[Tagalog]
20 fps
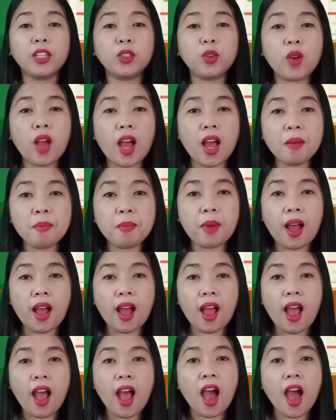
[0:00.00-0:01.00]
Ano nga
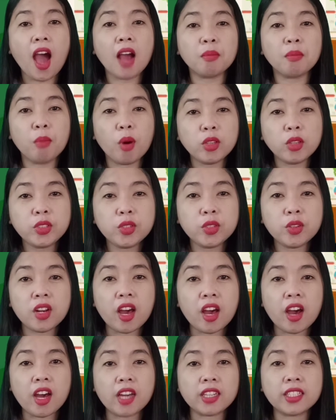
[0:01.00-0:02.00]
ba ang
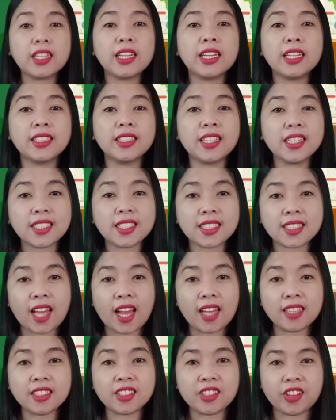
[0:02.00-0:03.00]
modular
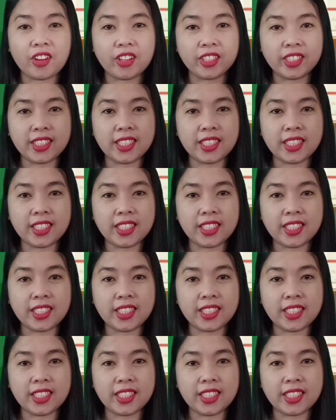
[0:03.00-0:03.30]
distance